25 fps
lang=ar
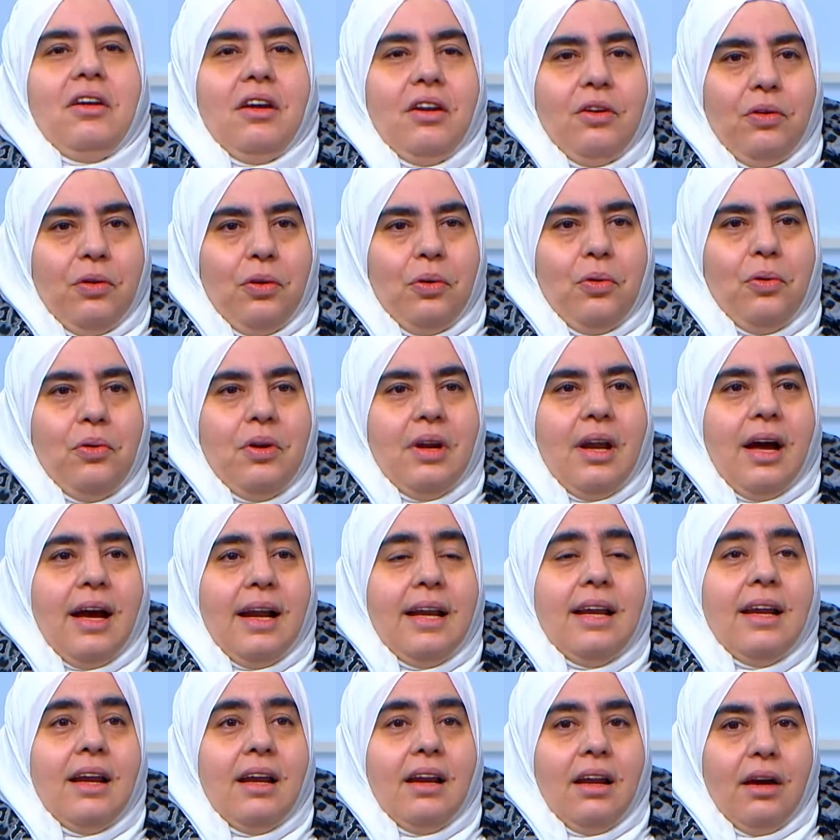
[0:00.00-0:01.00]
انه يكون
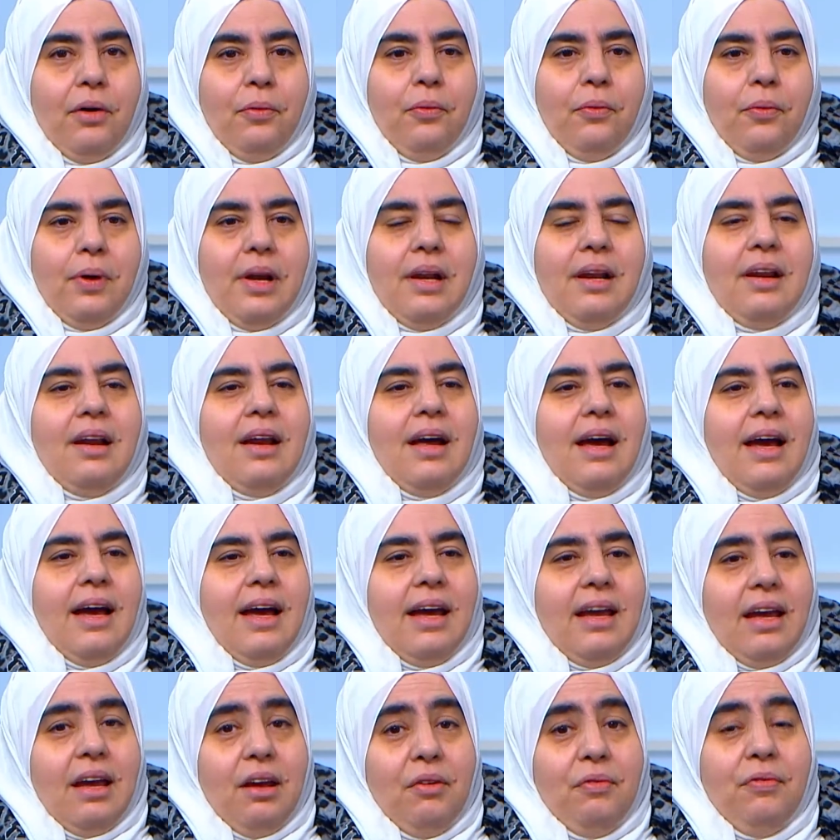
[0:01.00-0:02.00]
عندنا الاول
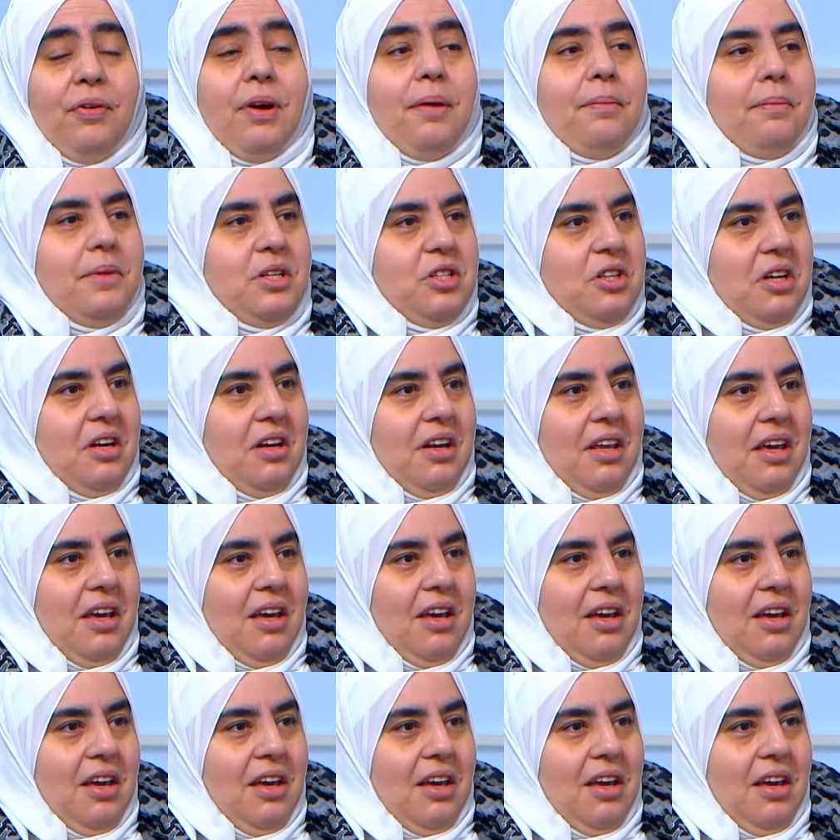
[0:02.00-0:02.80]
افهم مشاعري